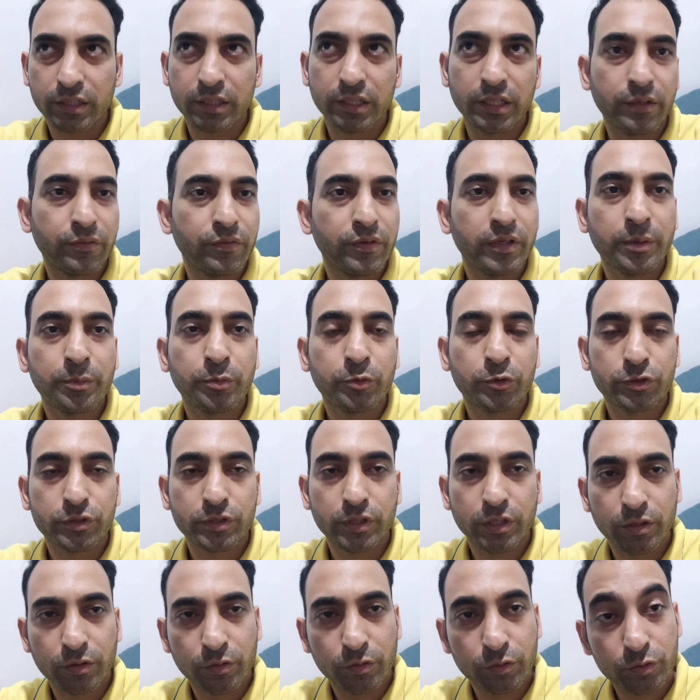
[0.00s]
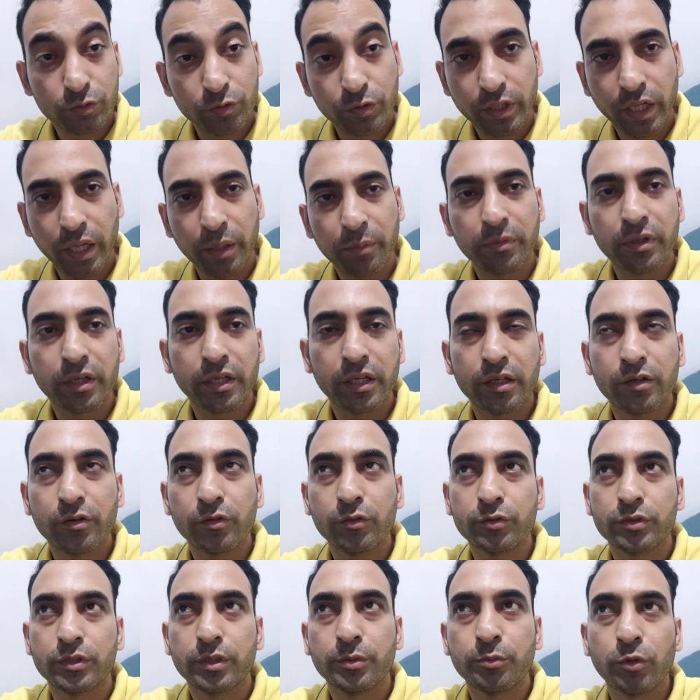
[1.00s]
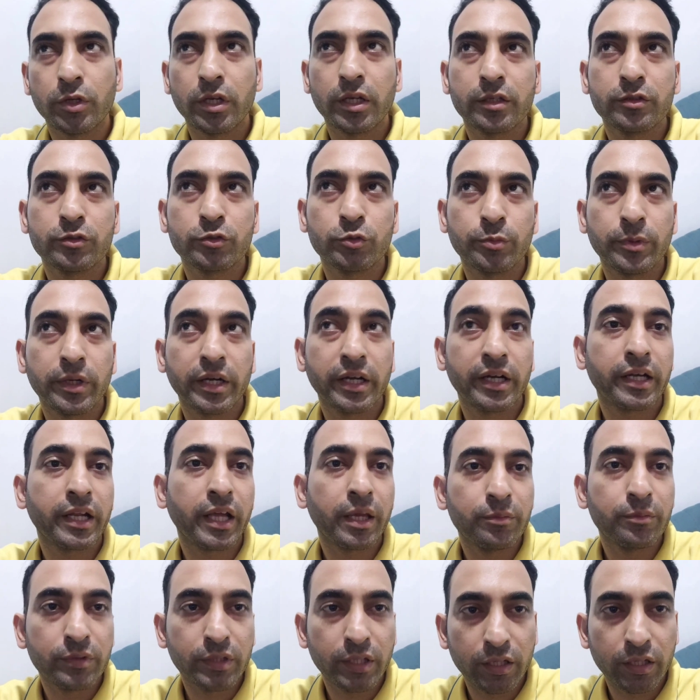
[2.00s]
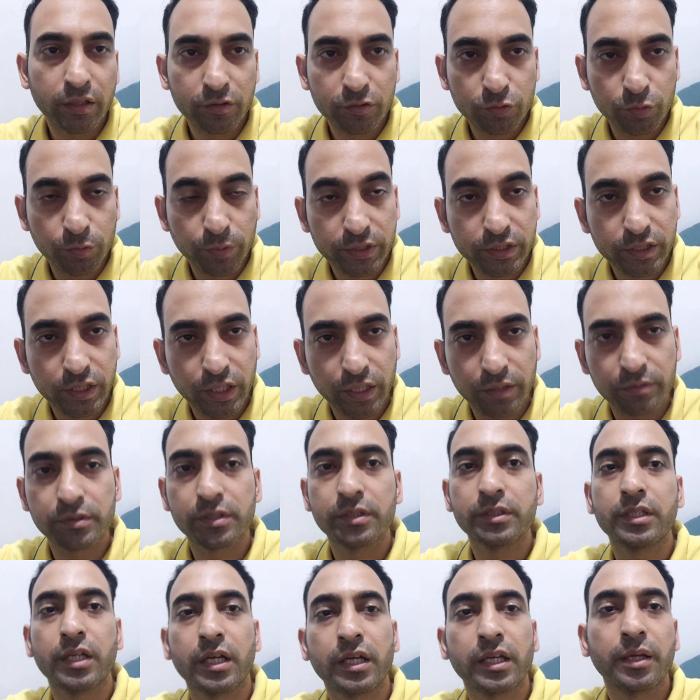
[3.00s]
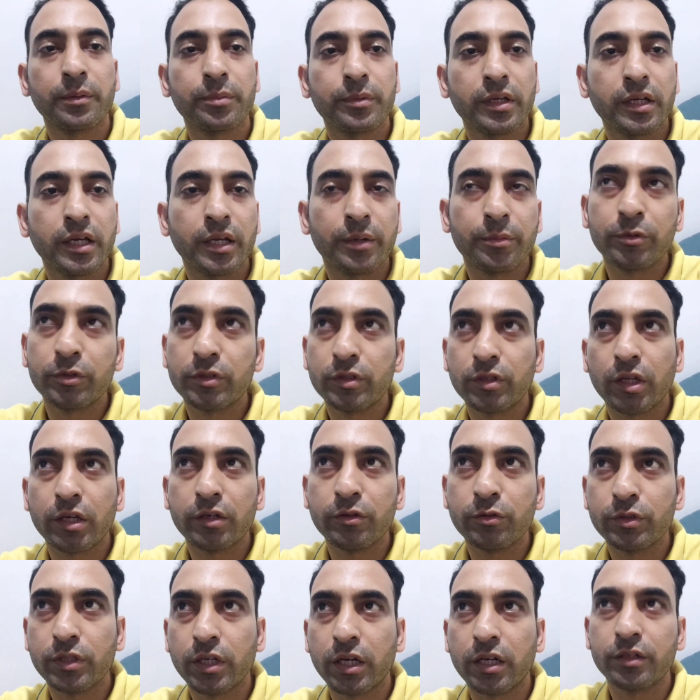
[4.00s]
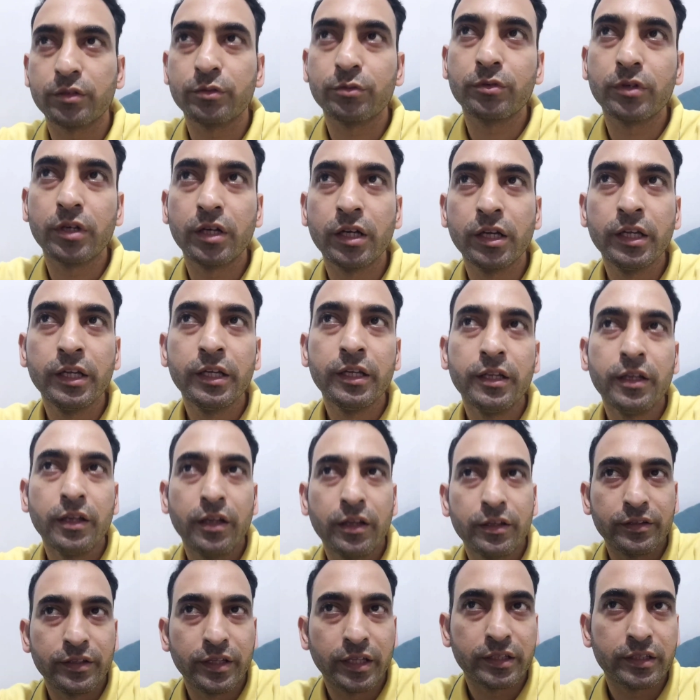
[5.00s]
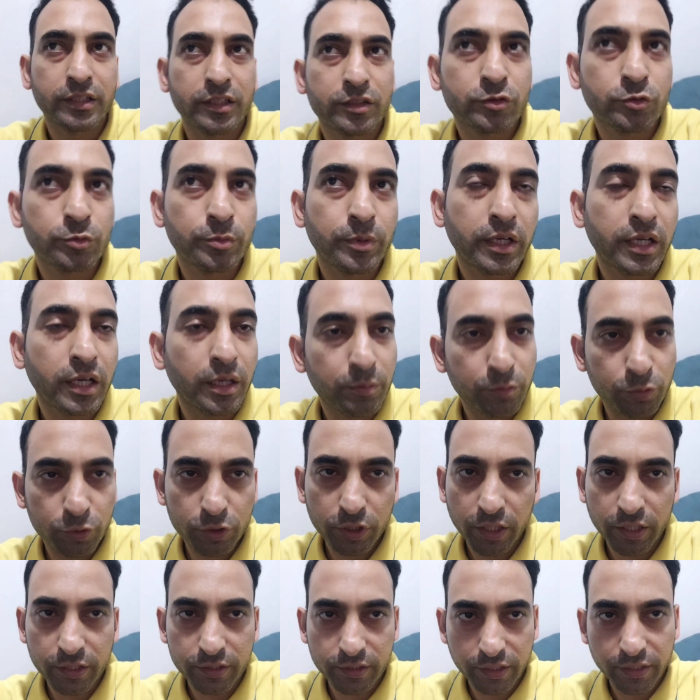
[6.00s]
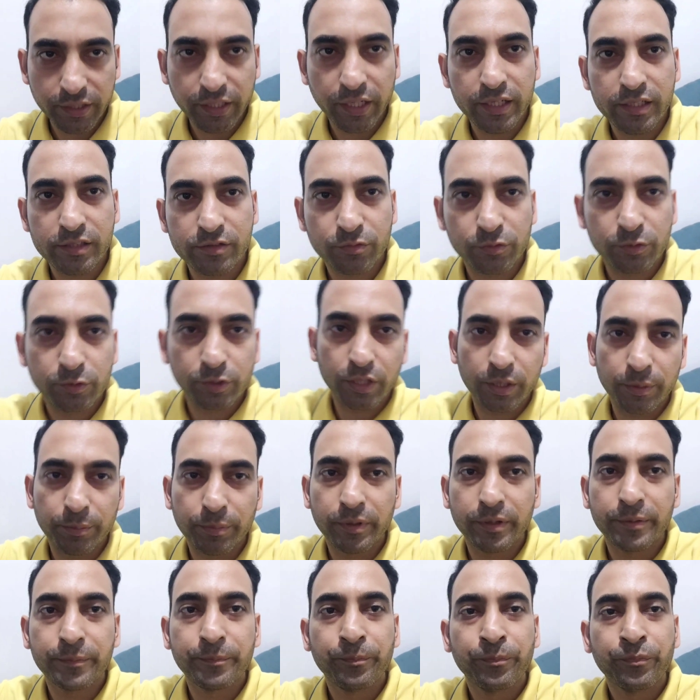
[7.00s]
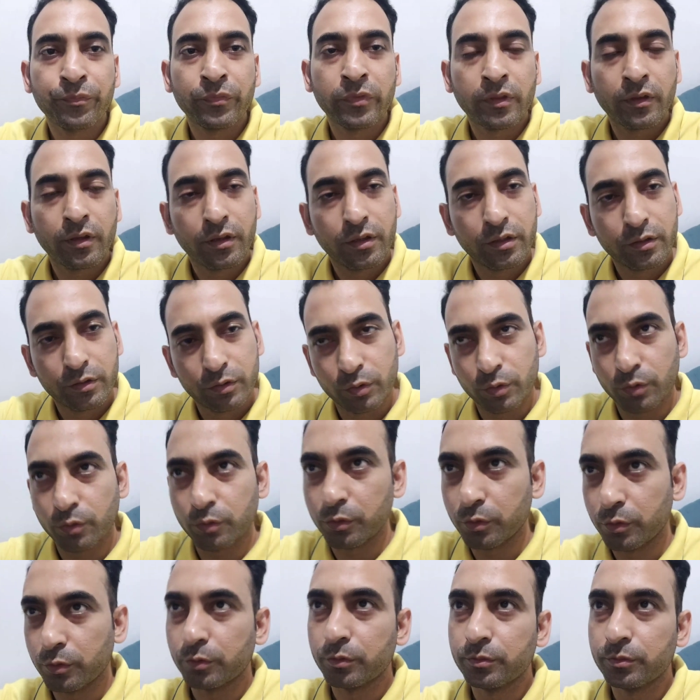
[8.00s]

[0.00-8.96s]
घर भी नहीं पहुंचा क्योंकि उसको टाइम लगेगा उसने बोला कि सुबह का टाइम दिया कि तो सुबह छः बजे जाके आपके घर में उतार दूँगा देखते हैं सुबह कब उतारता है टाइल्स वो घर पर तो